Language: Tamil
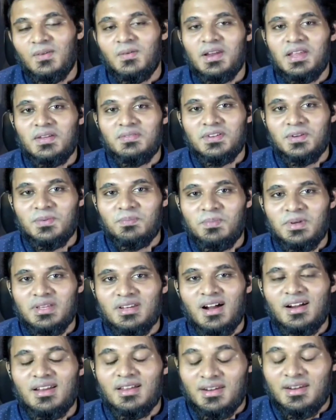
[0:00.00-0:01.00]
அவரை
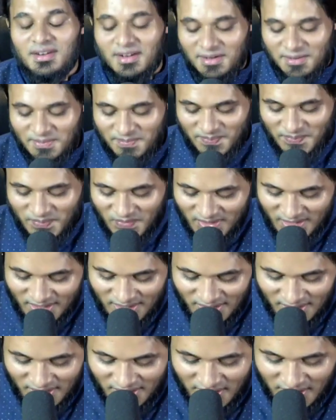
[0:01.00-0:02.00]
விரும்பினான் என்று
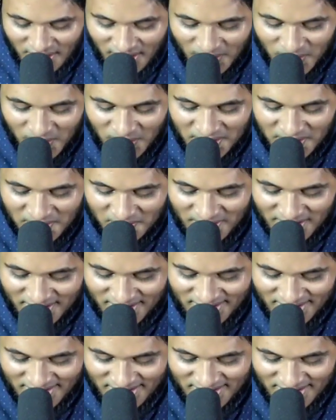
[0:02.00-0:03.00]
அல்லாஹு
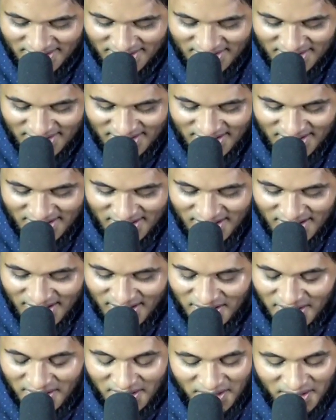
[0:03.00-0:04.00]
அகிபார்
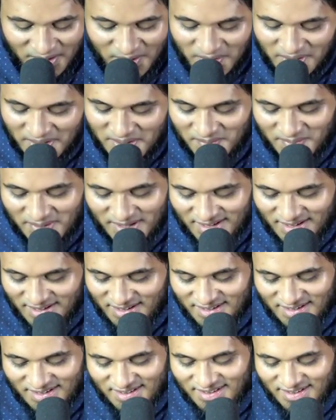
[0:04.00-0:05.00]
அல்லாஹ் வைக்குவார்
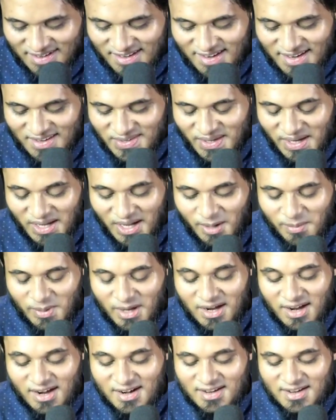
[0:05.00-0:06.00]

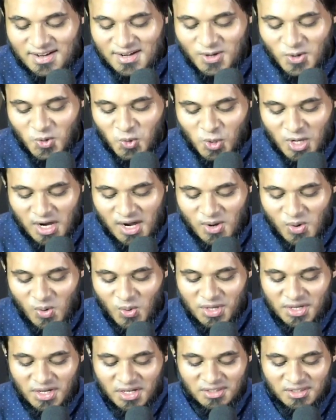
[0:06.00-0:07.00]
சஹாபாக்களுக்கு
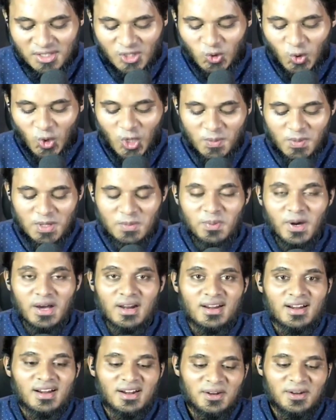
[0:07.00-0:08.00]
குர்ஆனோடு இருந்த தொடர்பை
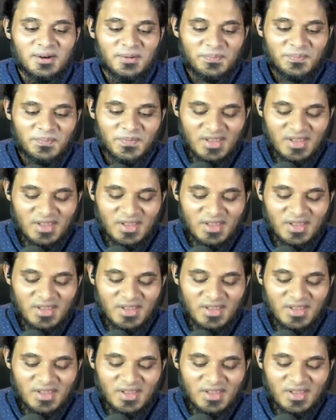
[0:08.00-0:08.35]
பாருங்கள்